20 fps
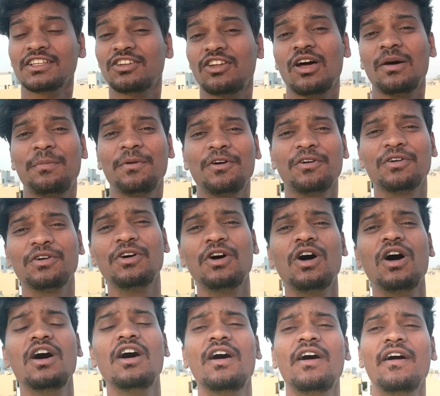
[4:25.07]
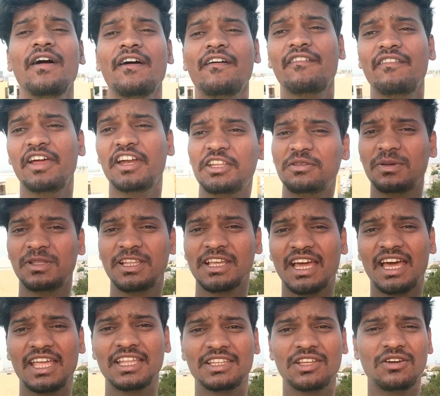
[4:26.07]
चलो आप लोगों को वेट्स भी
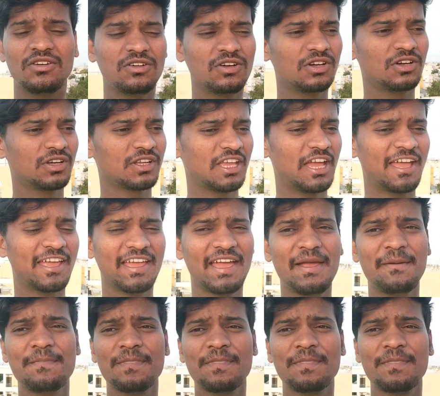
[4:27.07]
दिखा देता हूँ क्या क्या